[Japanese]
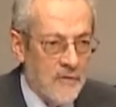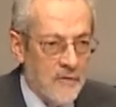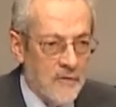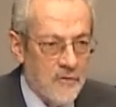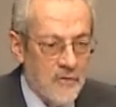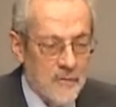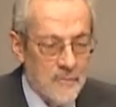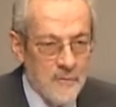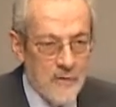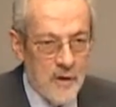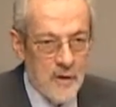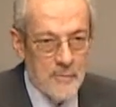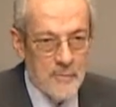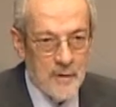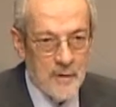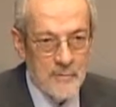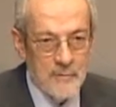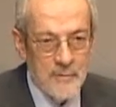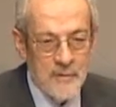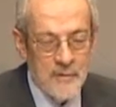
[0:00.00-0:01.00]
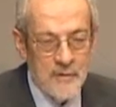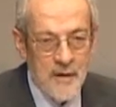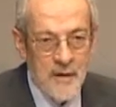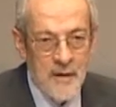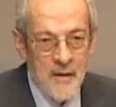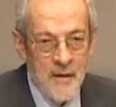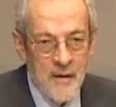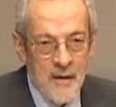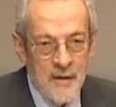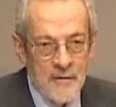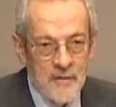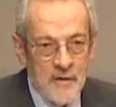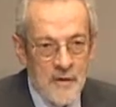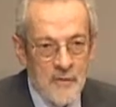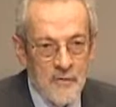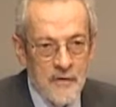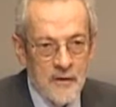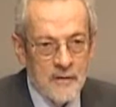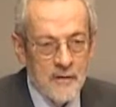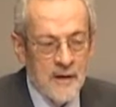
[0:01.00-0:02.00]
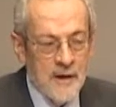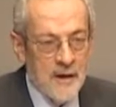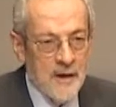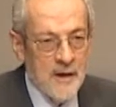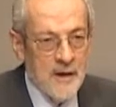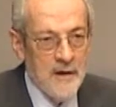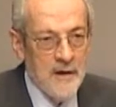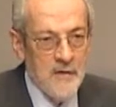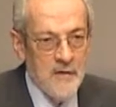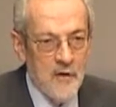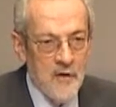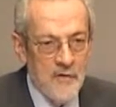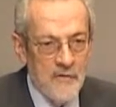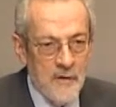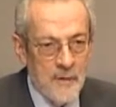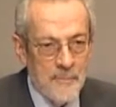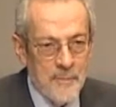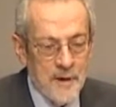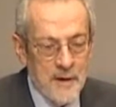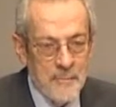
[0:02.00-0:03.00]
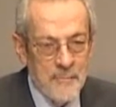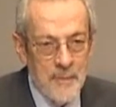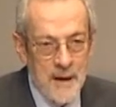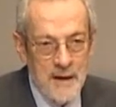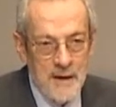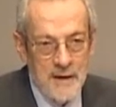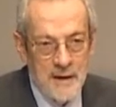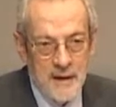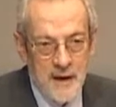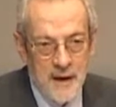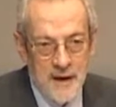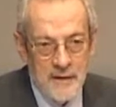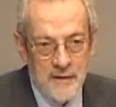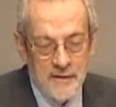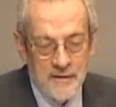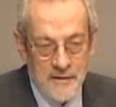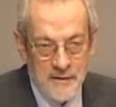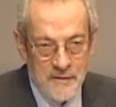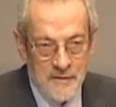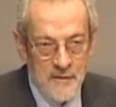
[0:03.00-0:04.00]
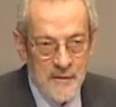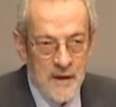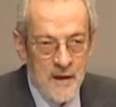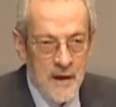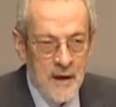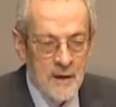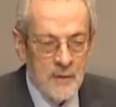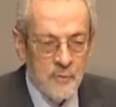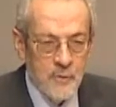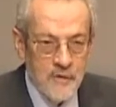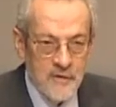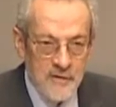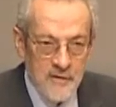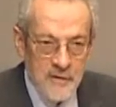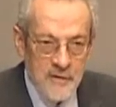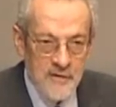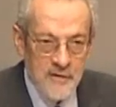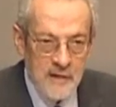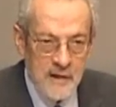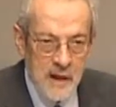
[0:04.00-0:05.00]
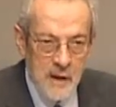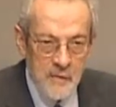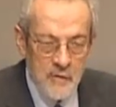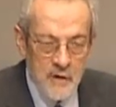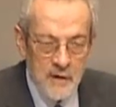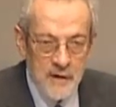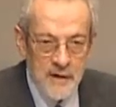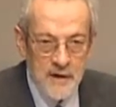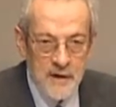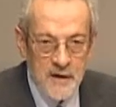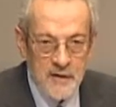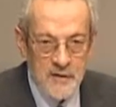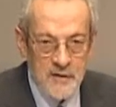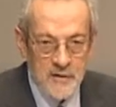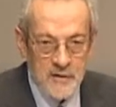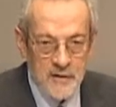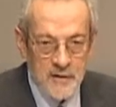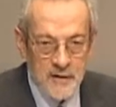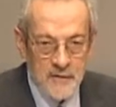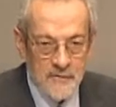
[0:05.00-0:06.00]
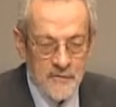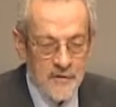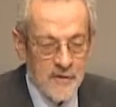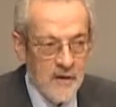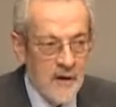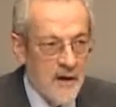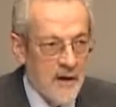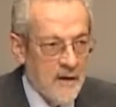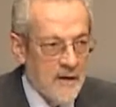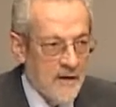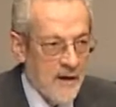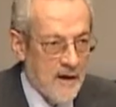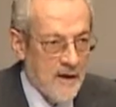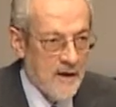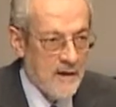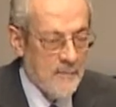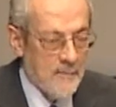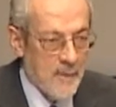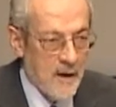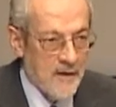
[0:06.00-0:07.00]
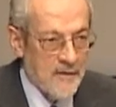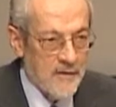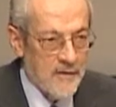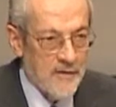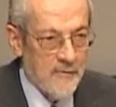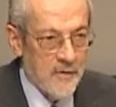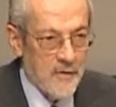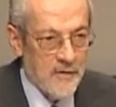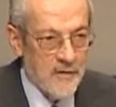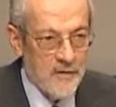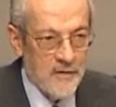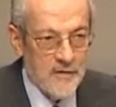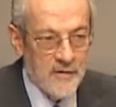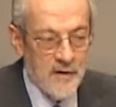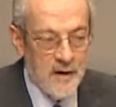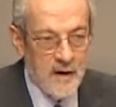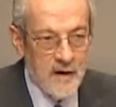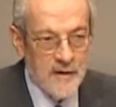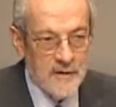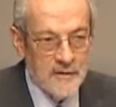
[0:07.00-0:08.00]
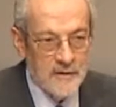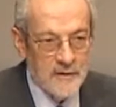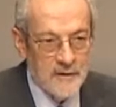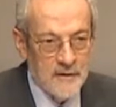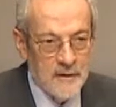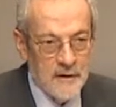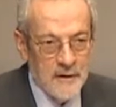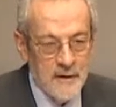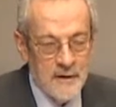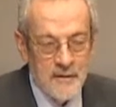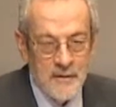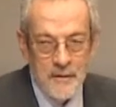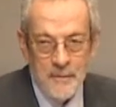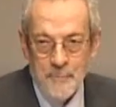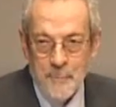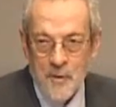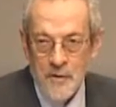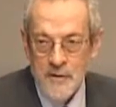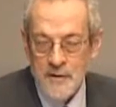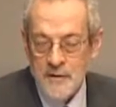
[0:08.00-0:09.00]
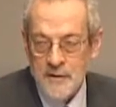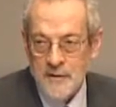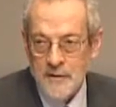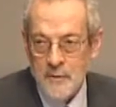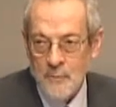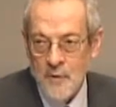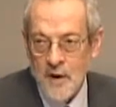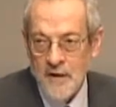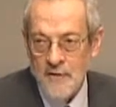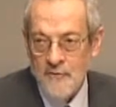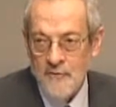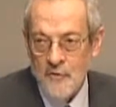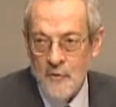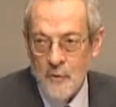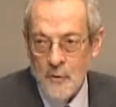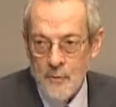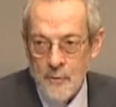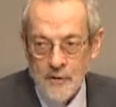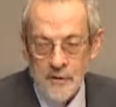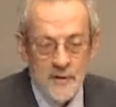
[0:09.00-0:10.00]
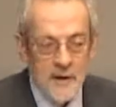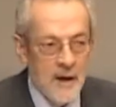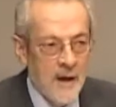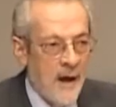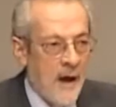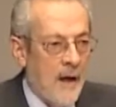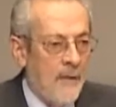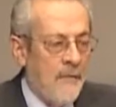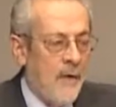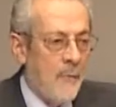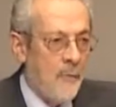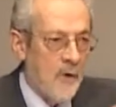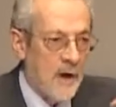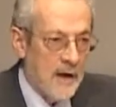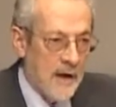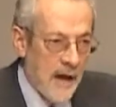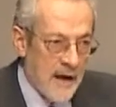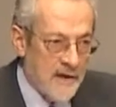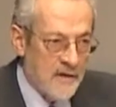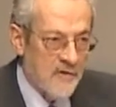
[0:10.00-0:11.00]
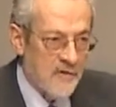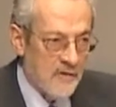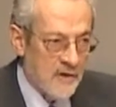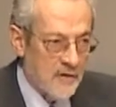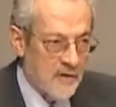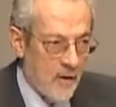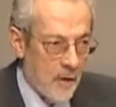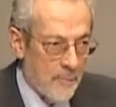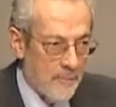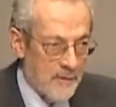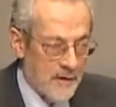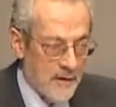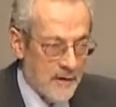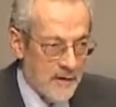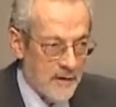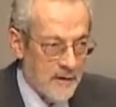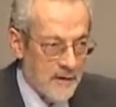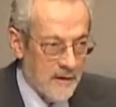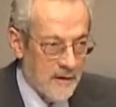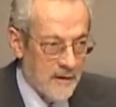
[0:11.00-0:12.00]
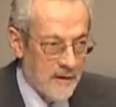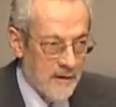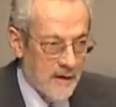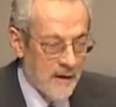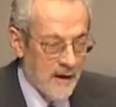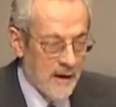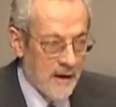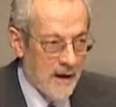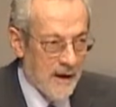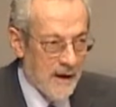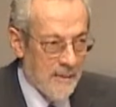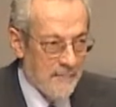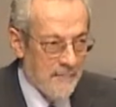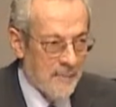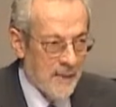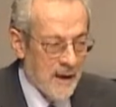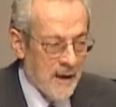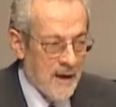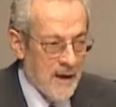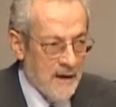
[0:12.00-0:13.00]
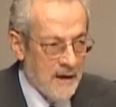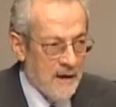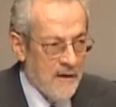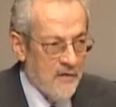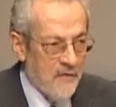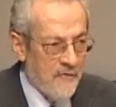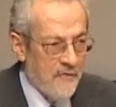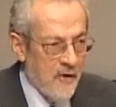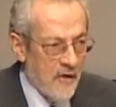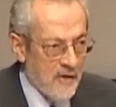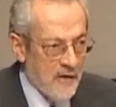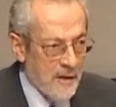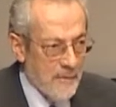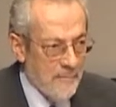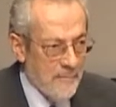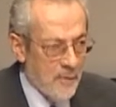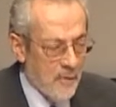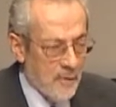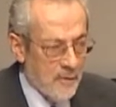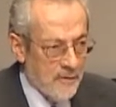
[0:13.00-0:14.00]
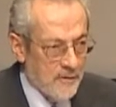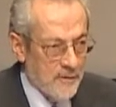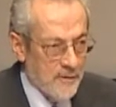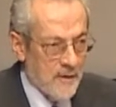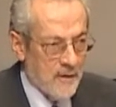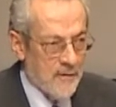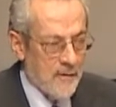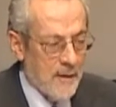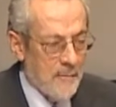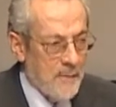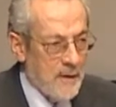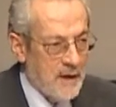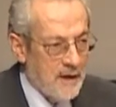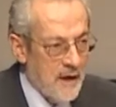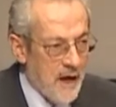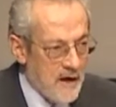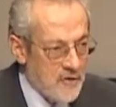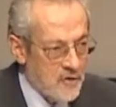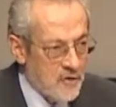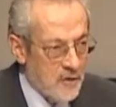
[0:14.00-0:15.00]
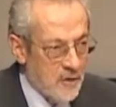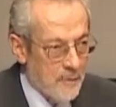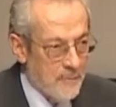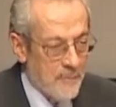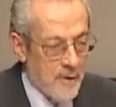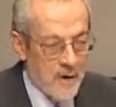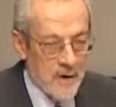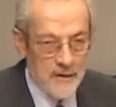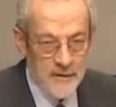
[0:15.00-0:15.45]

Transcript: まだその中央の政府は理解が浅い中、地方ではそうして物事が進んでいるというふうに感じました。ですから、こうした地方のイニシアチブを市民社会が推し進めることによって、前に進めるというふうに、昨日は拝見いたしました。